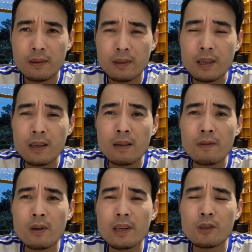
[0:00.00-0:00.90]
thì chắc chắn phải
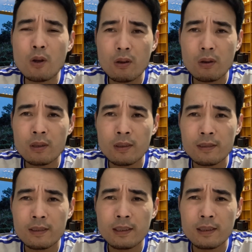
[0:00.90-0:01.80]
có lý do rồi
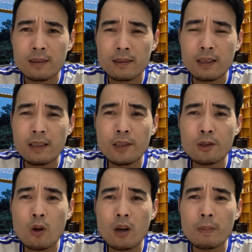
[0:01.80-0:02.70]
thì lý
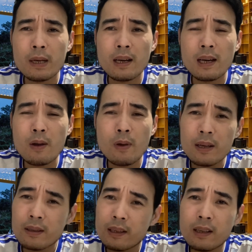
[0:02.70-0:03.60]
do là mình đã nêu hết
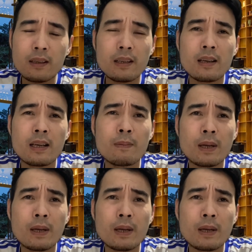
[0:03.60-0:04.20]
trên cái clip